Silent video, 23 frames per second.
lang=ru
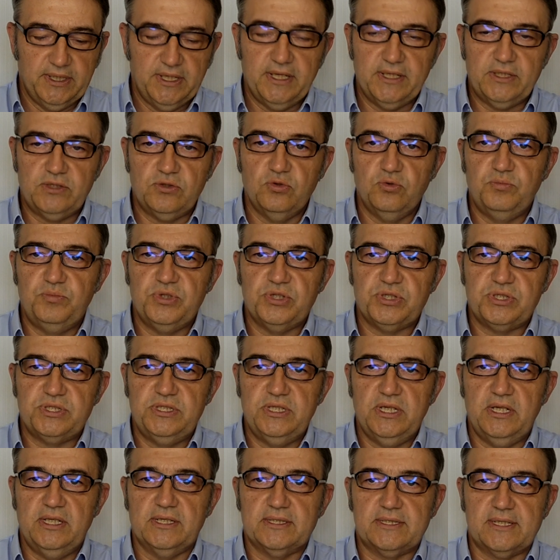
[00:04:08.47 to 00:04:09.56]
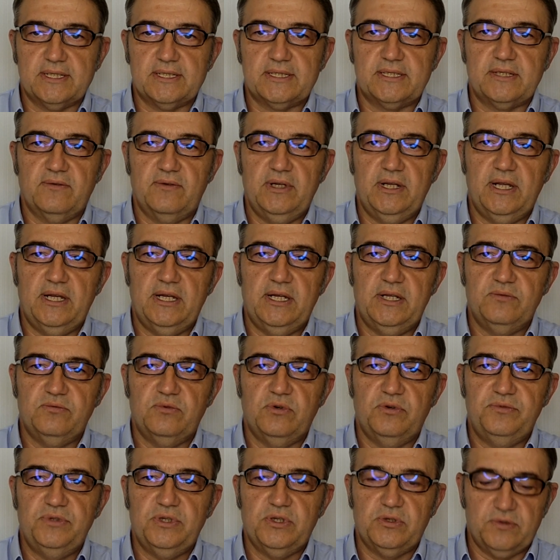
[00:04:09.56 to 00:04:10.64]
Эти убеждения составляли
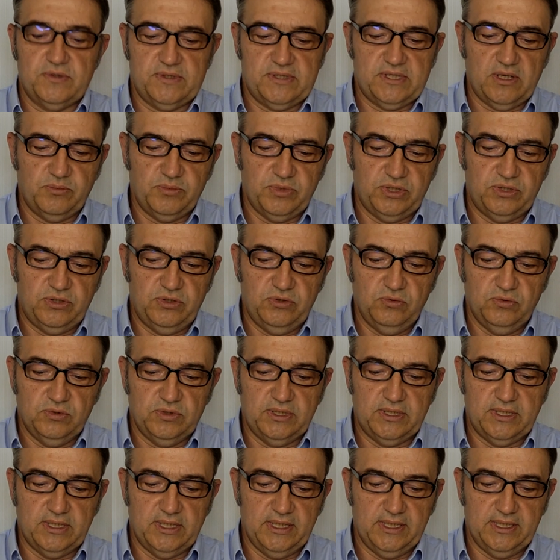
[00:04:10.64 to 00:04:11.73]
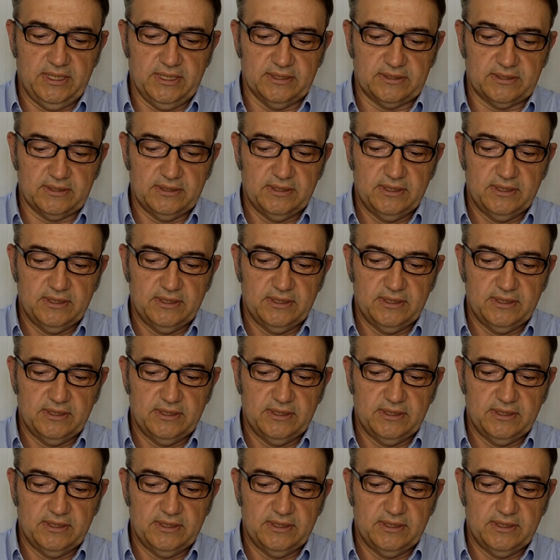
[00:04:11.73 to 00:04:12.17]
его веру с самых юных лет.